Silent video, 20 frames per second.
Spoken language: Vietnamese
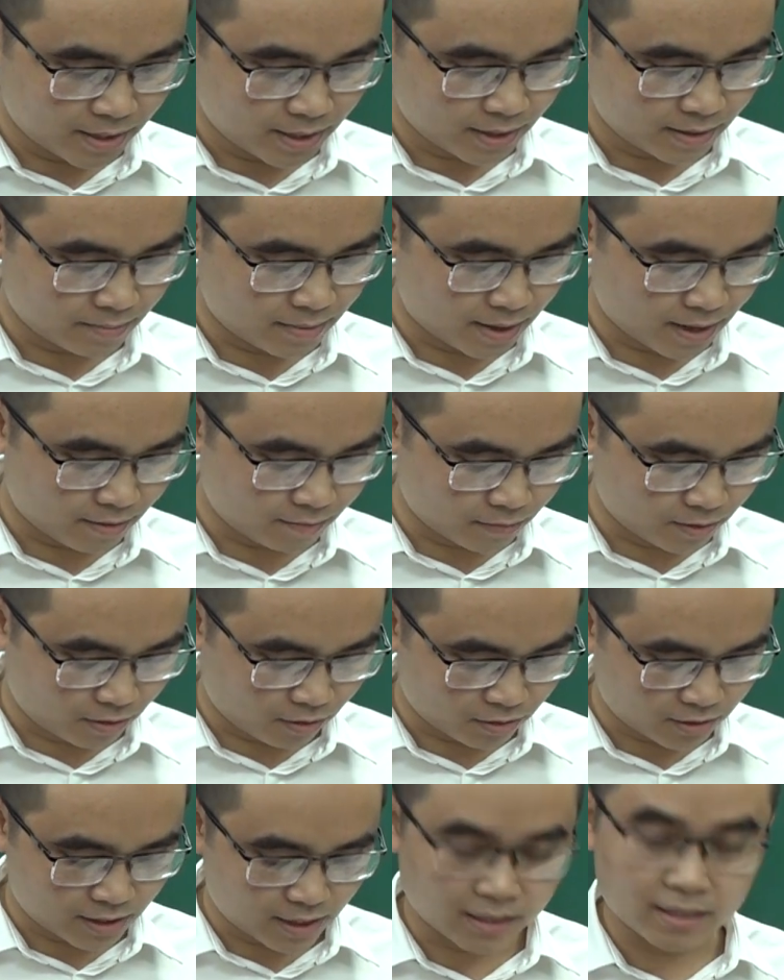đây, bạn nào mà
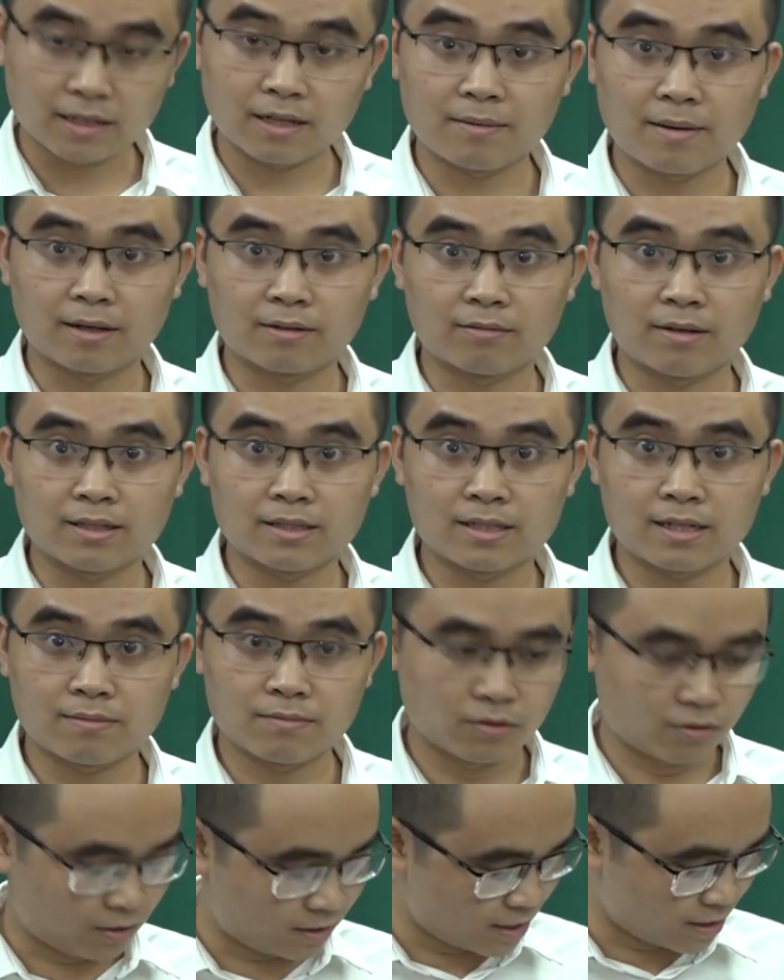có sách thì các bạn đã
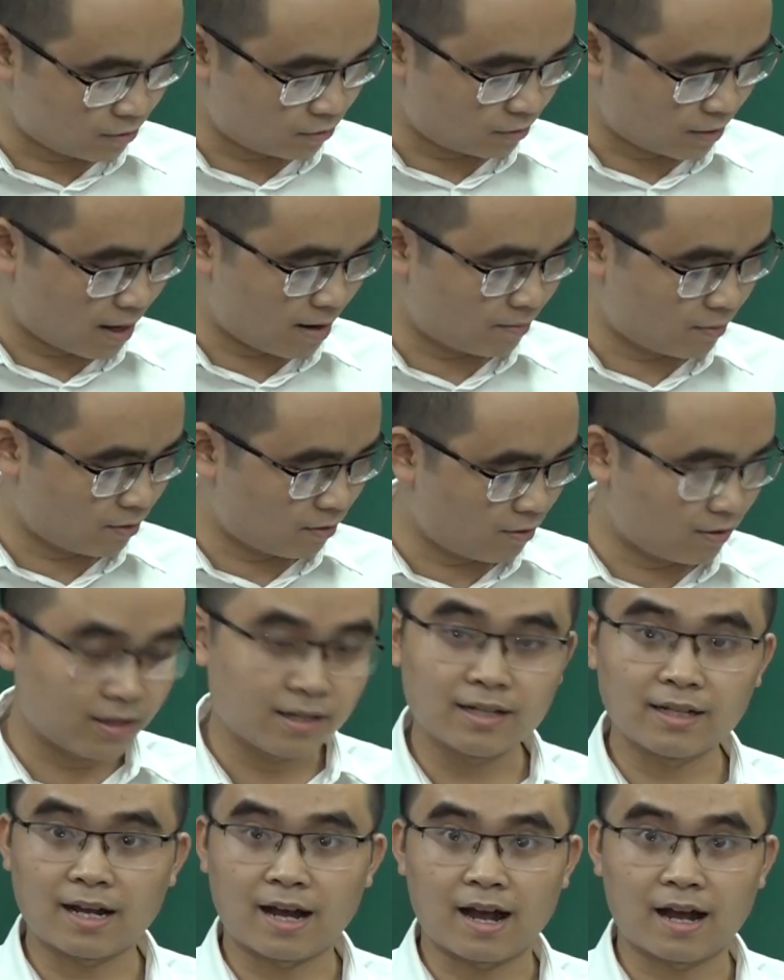xem rồi. Trang số tám nó có
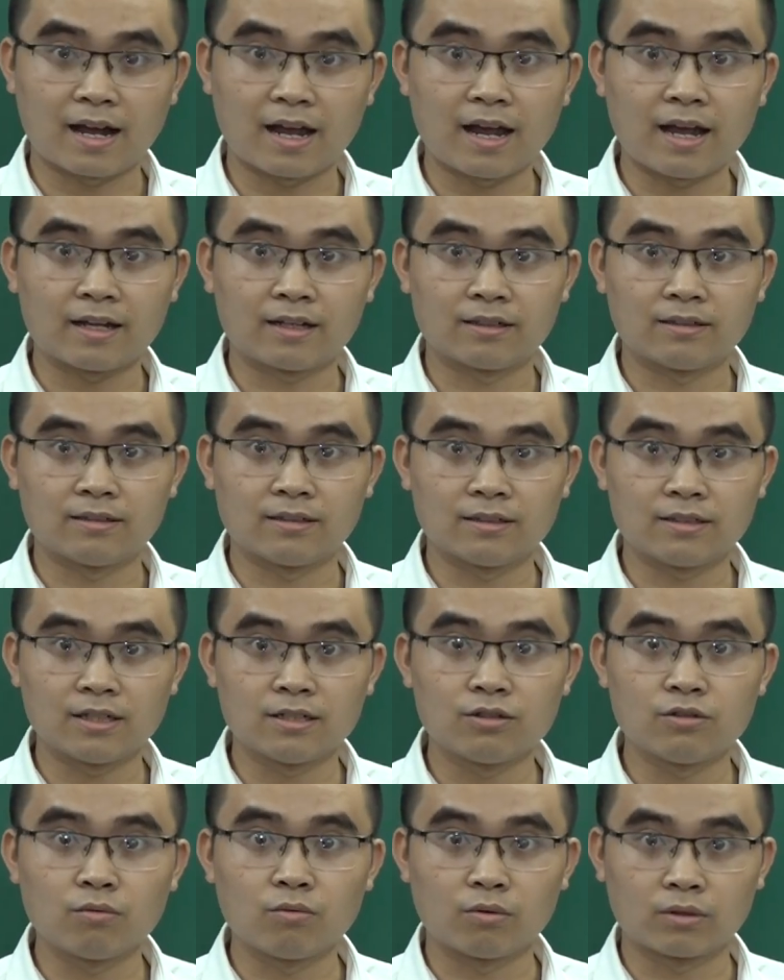in cả cái ảnh
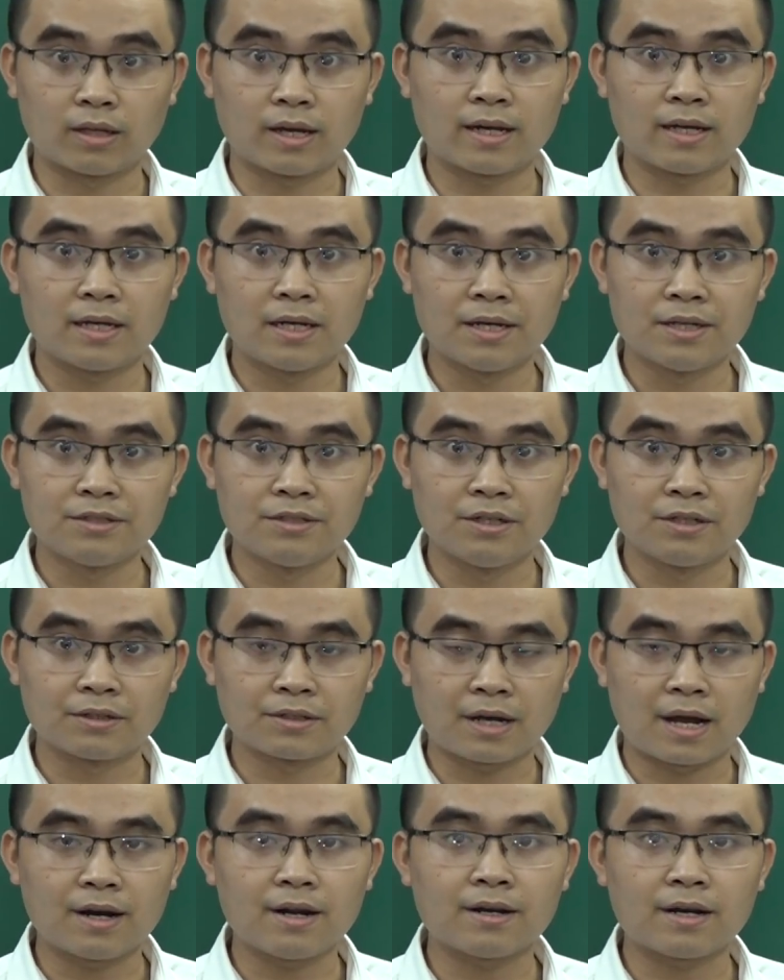chân dung của thầy, nhìn
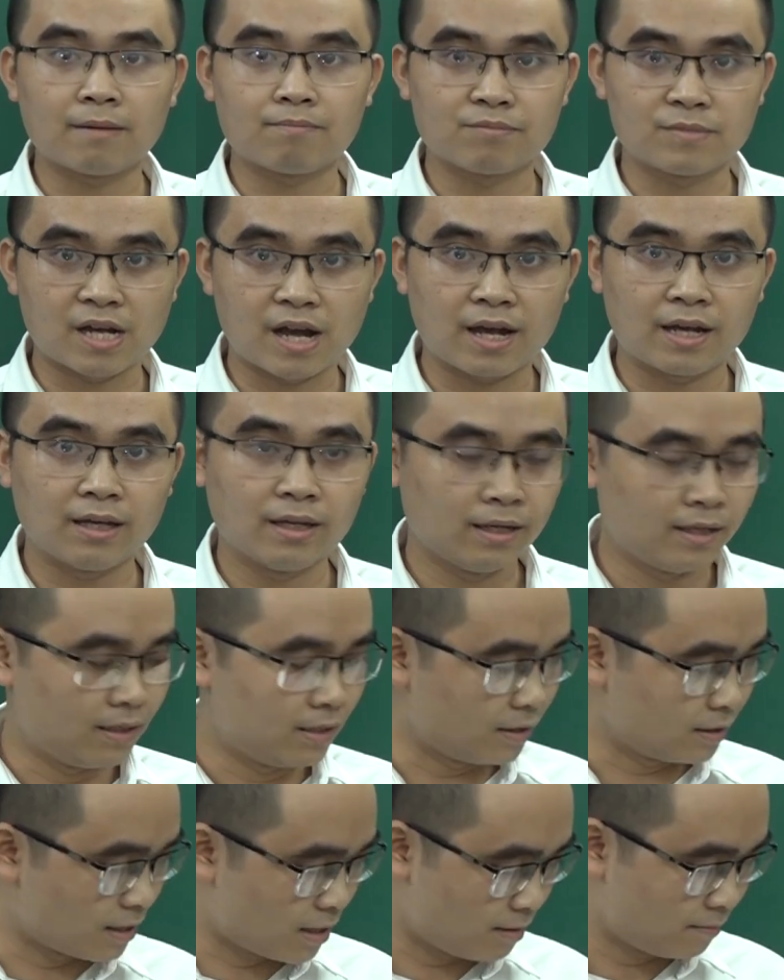khá là đẹp trai.
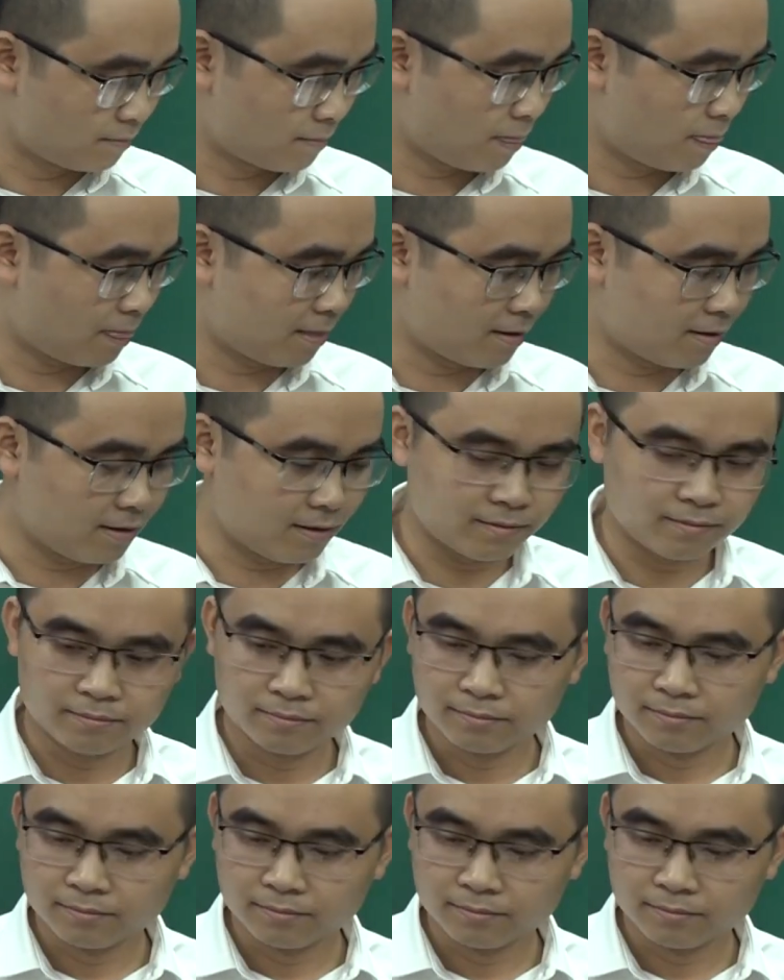Được chưa? Đó.